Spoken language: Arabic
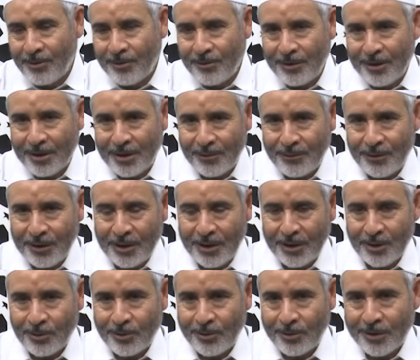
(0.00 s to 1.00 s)
انزل فيه
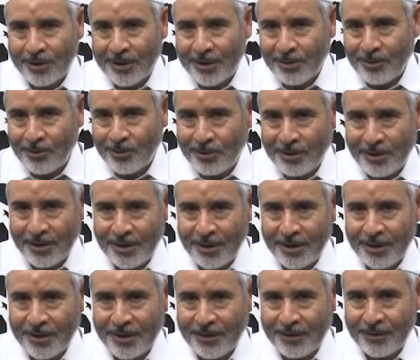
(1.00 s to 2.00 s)
القران هدى
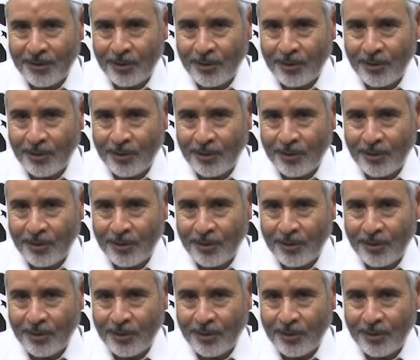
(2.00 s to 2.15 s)
للناس